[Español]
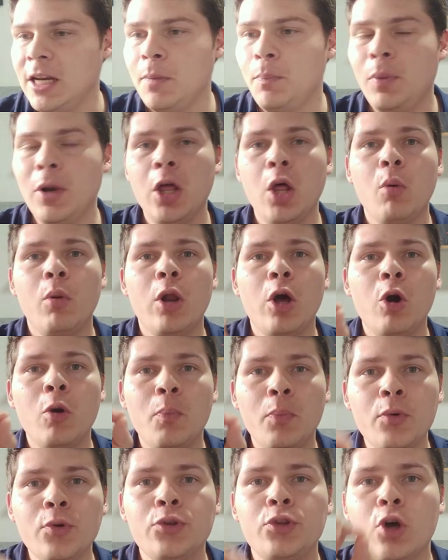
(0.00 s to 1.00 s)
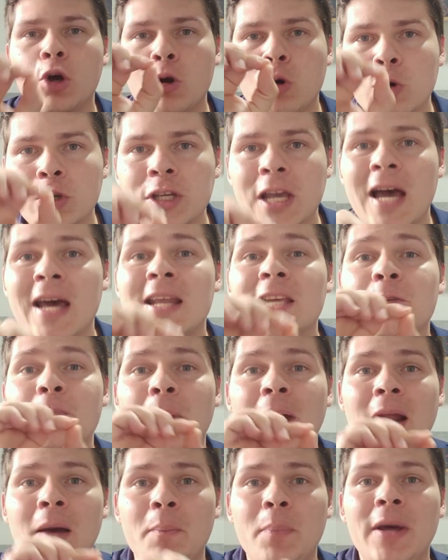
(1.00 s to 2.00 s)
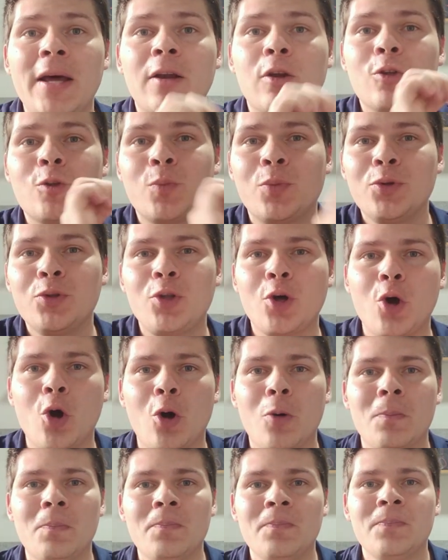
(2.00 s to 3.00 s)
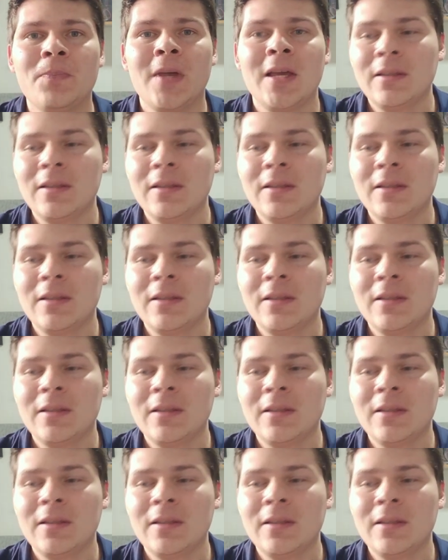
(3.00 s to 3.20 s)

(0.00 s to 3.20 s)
www.collaresparaperros.com